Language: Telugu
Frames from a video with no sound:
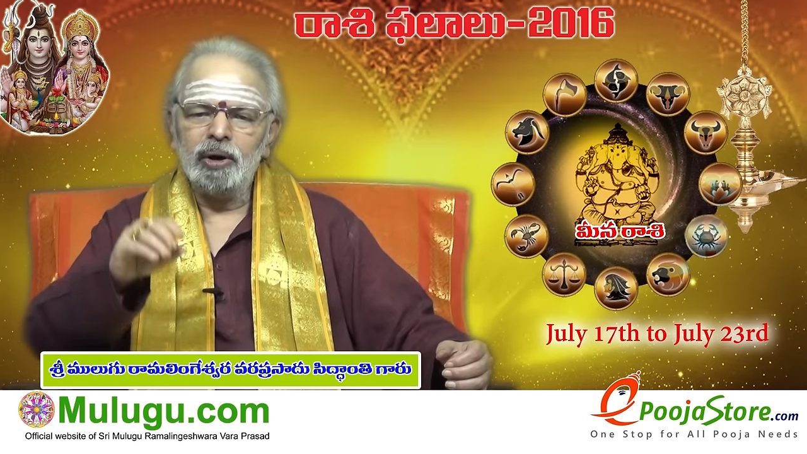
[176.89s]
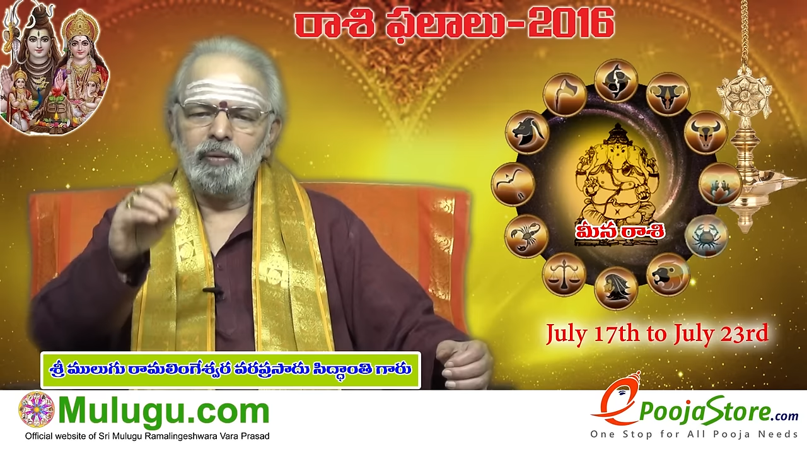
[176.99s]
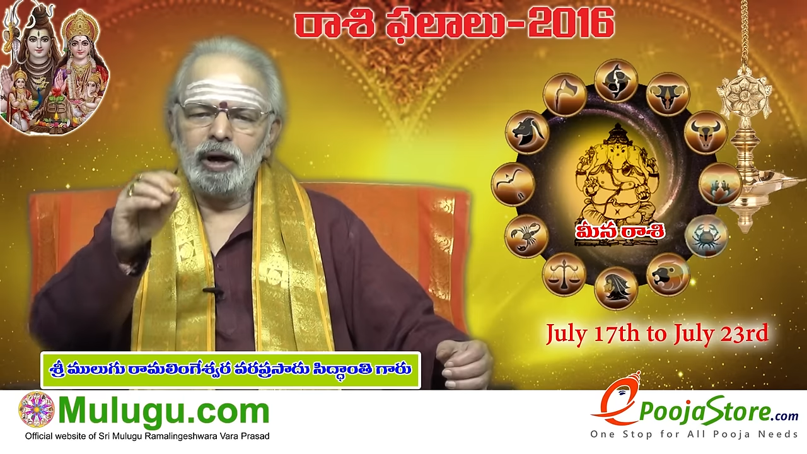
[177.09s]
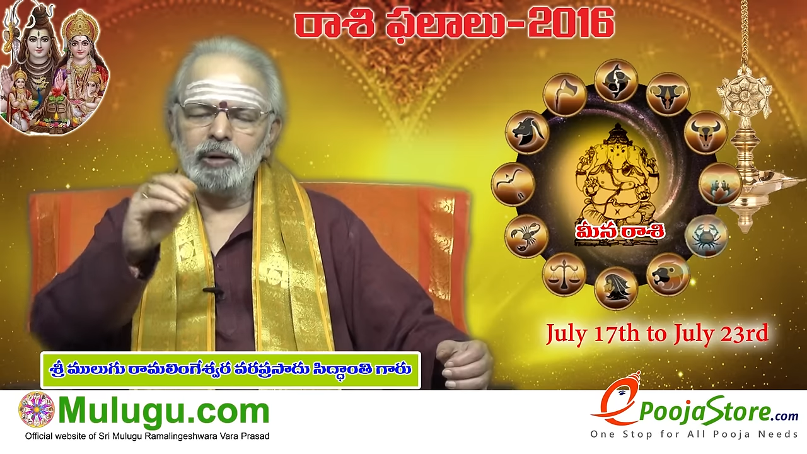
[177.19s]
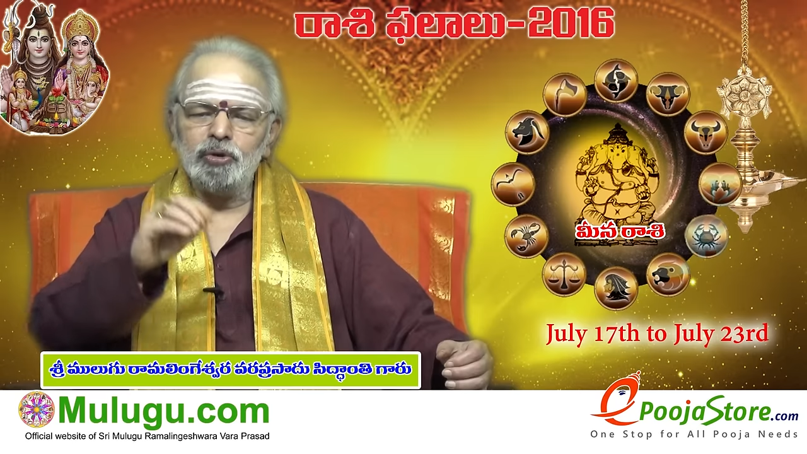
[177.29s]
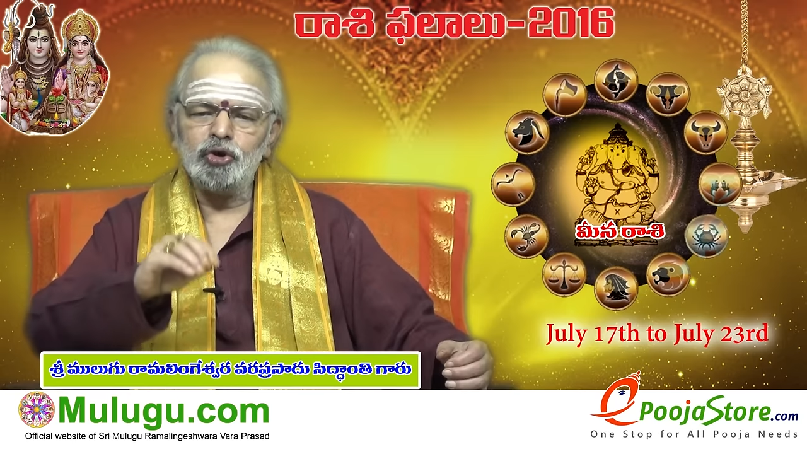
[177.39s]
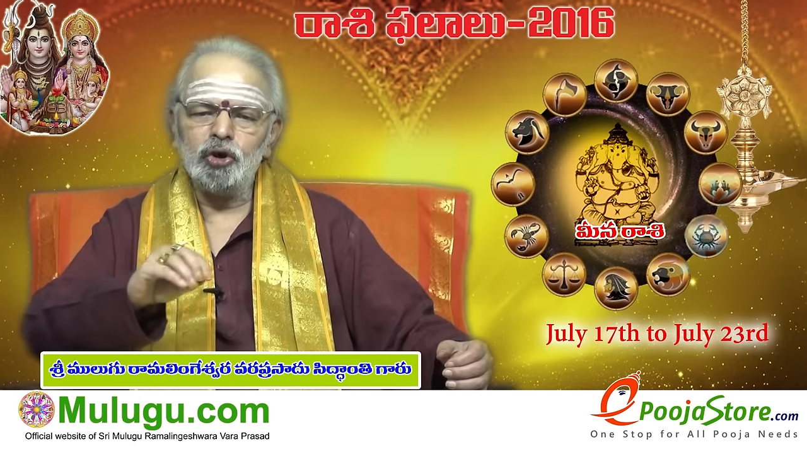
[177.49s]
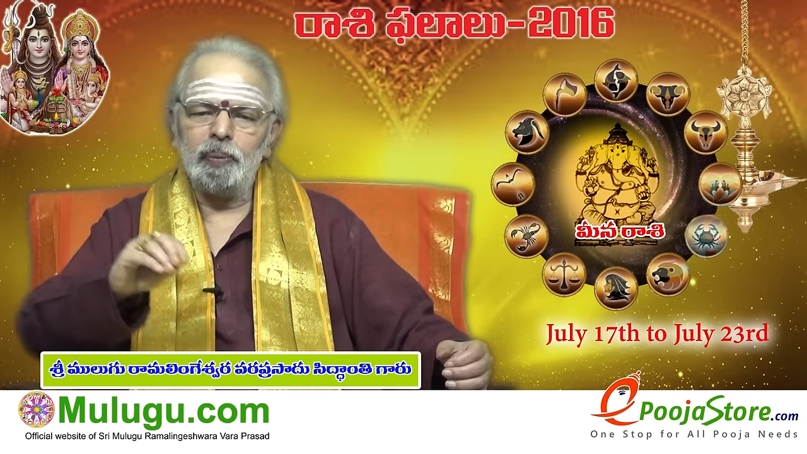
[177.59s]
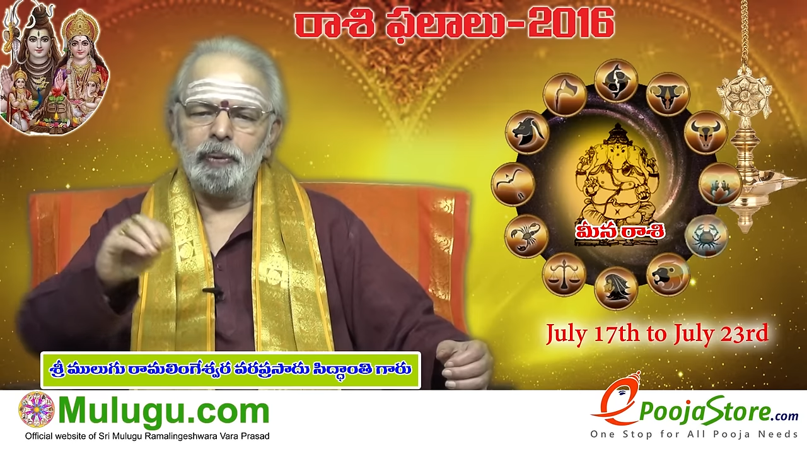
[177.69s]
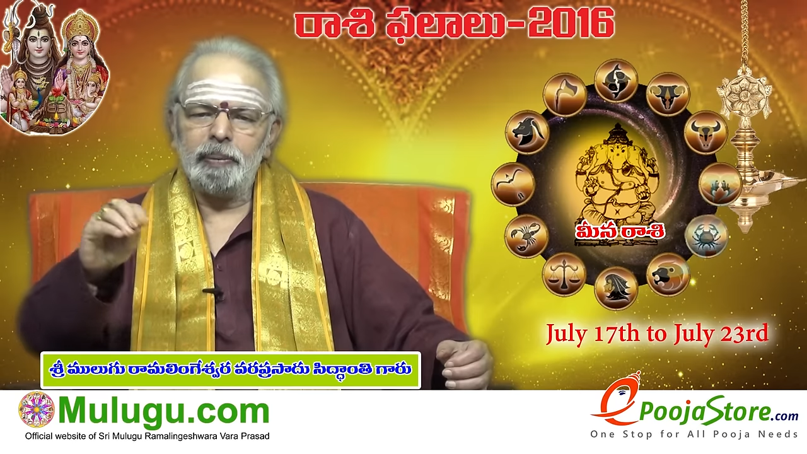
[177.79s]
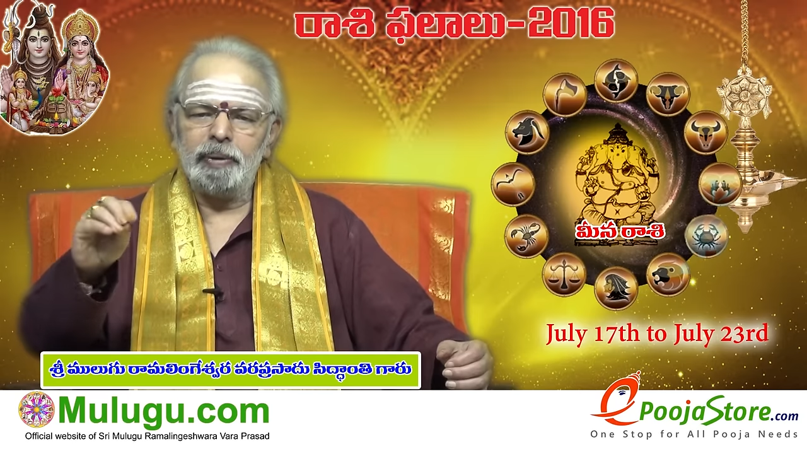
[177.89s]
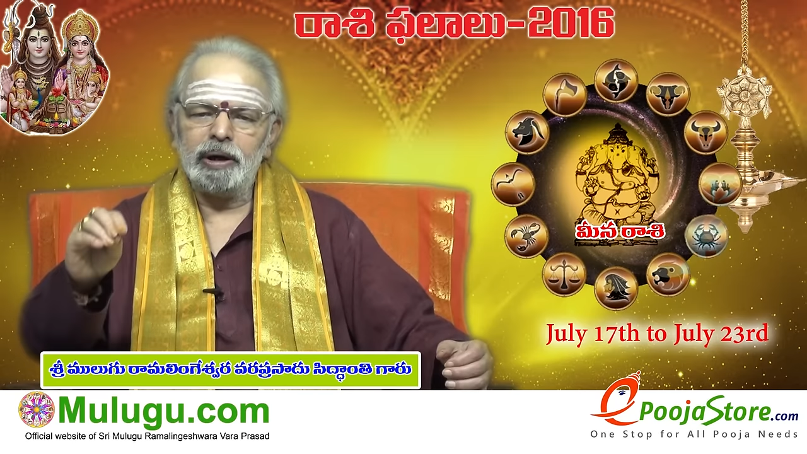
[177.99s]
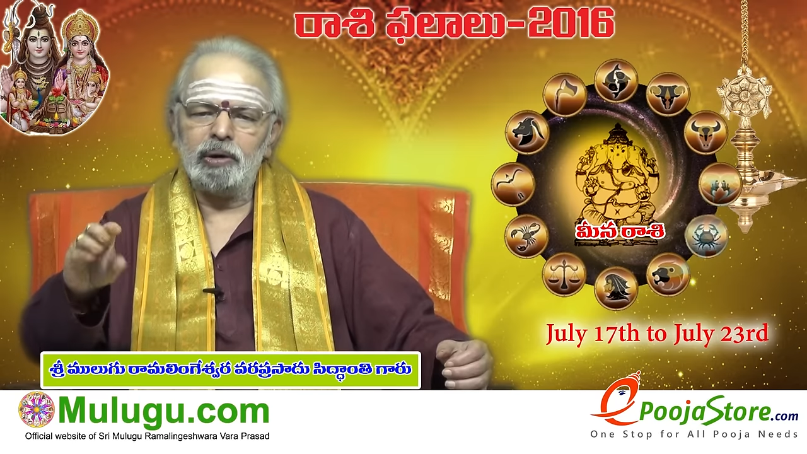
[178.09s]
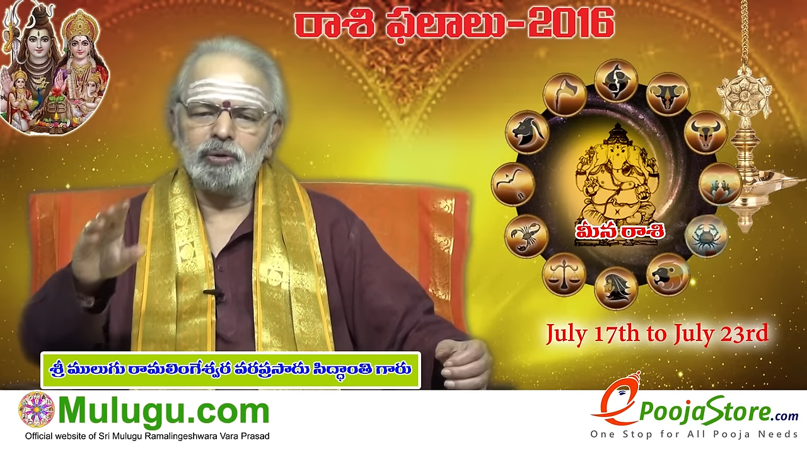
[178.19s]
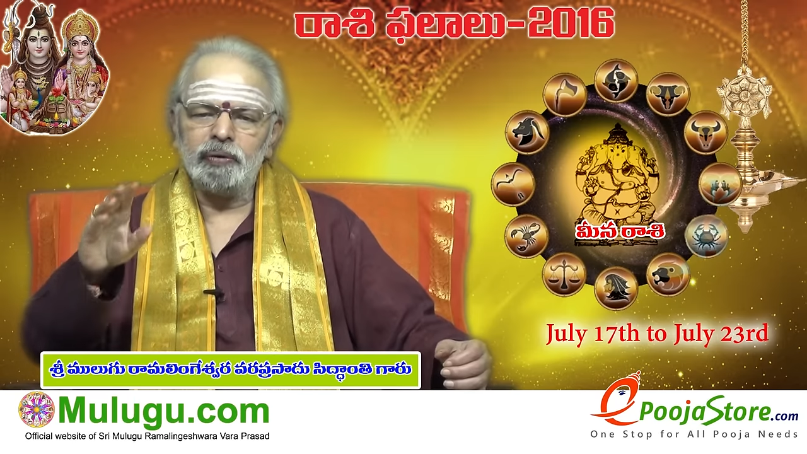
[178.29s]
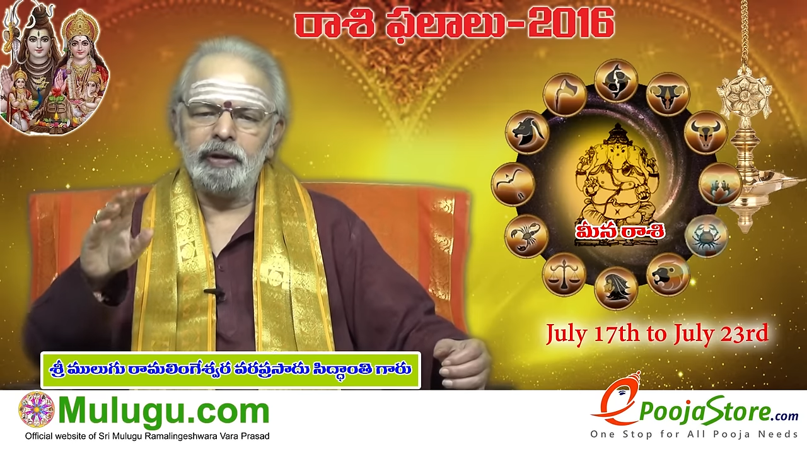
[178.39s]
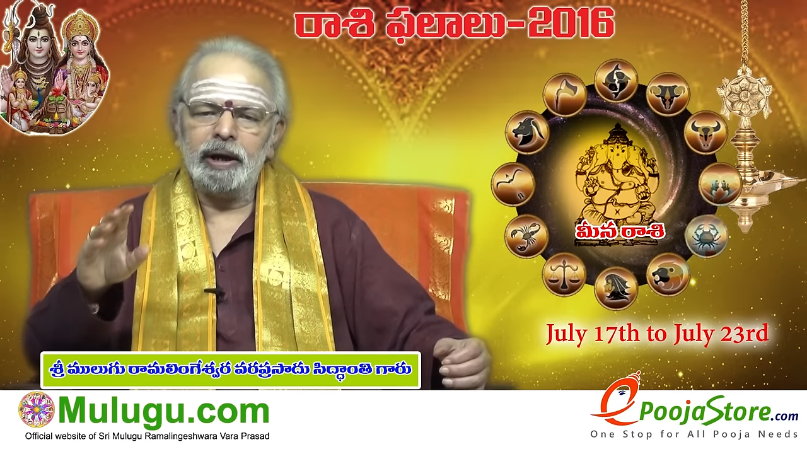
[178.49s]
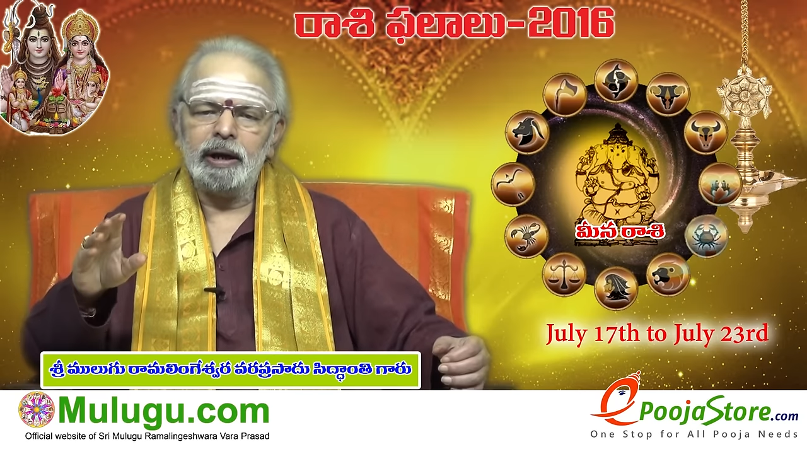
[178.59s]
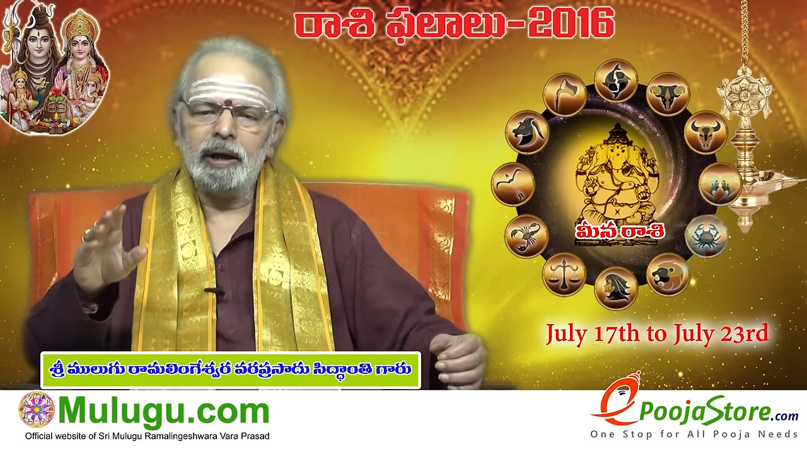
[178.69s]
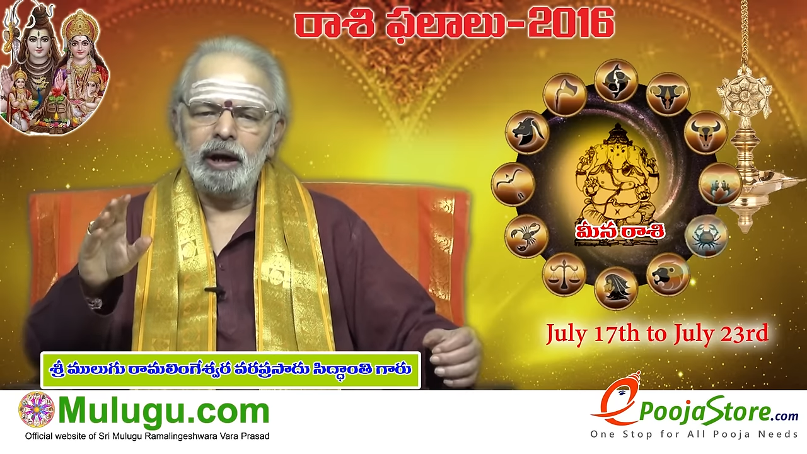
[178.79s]
వాళ్ళకి ఉద్యోగం పర్మనెంట్ అవుతుంది
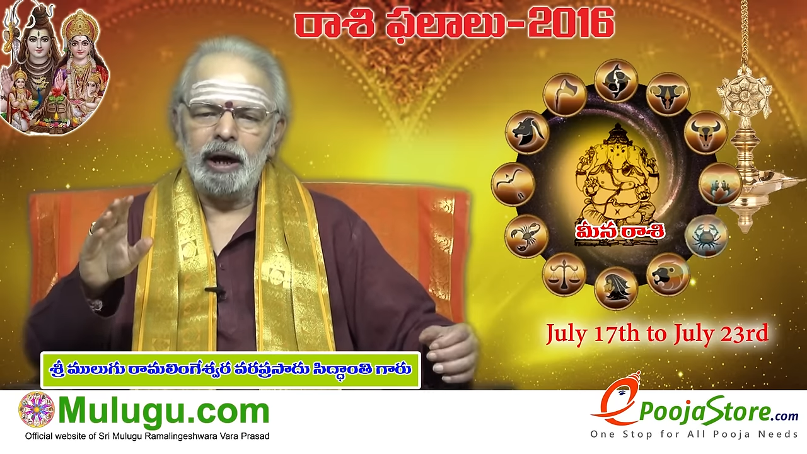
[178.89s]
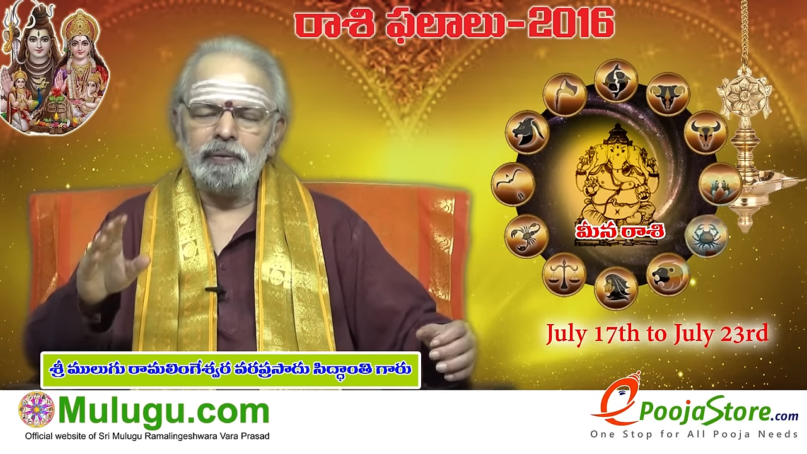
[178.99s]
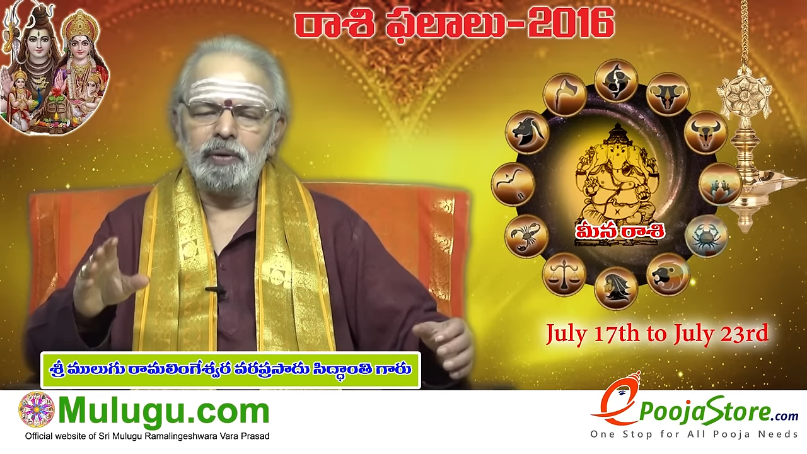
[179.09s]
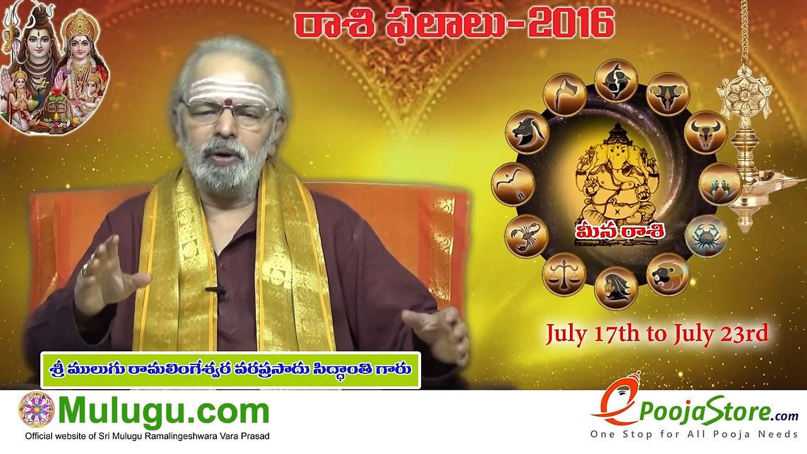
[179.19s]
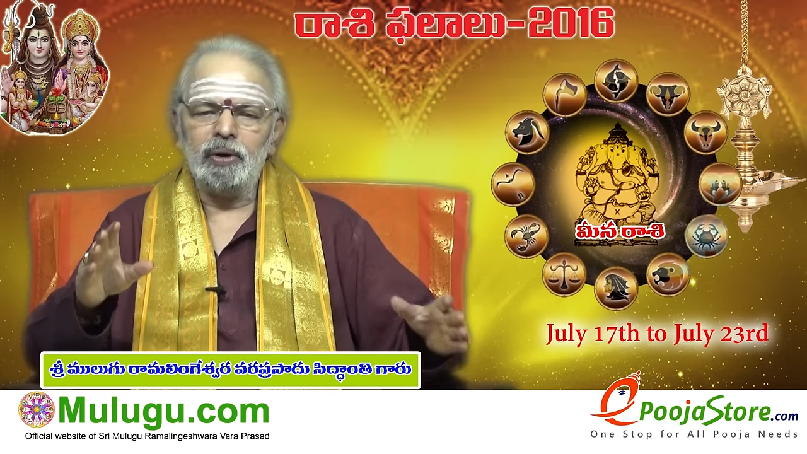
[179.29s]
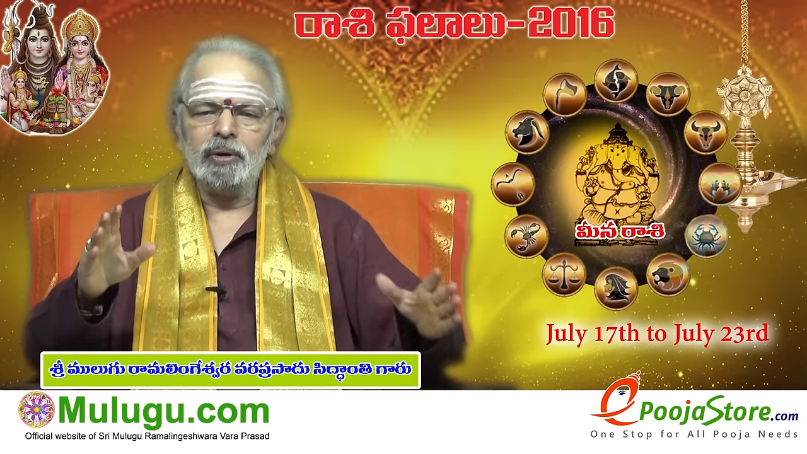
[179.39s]
అందులో